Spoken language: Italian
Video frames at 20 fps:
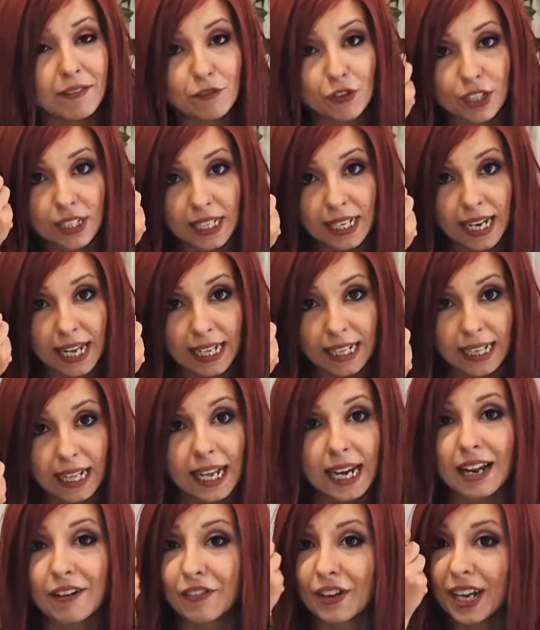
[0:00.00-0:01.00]
E voi
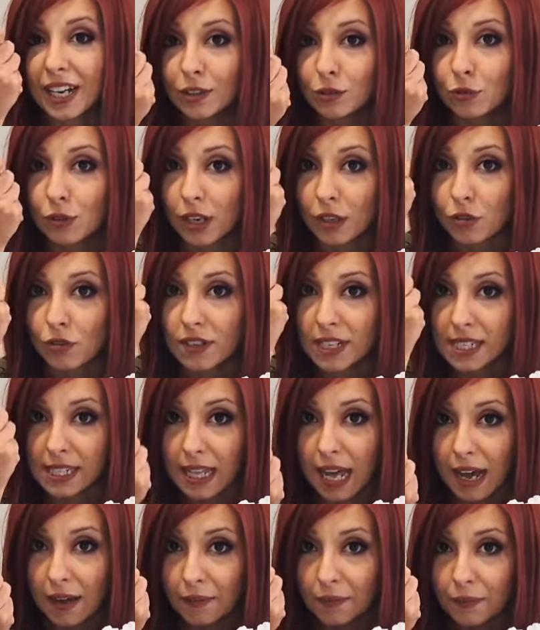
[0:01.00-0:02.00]
direte, la fregatura dove
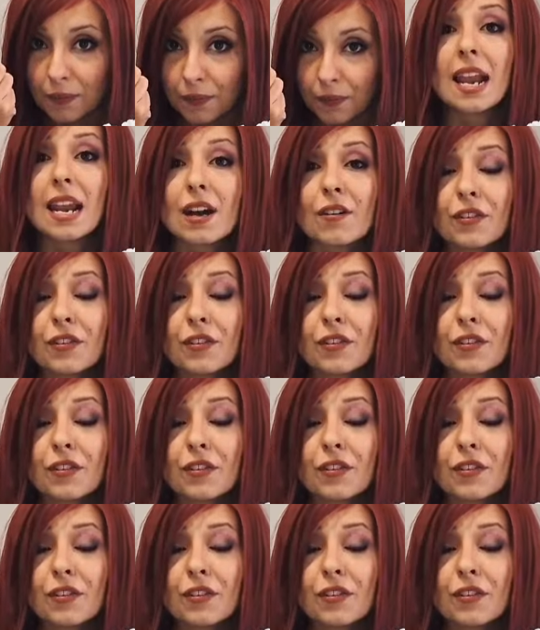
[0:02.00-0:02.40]
sta?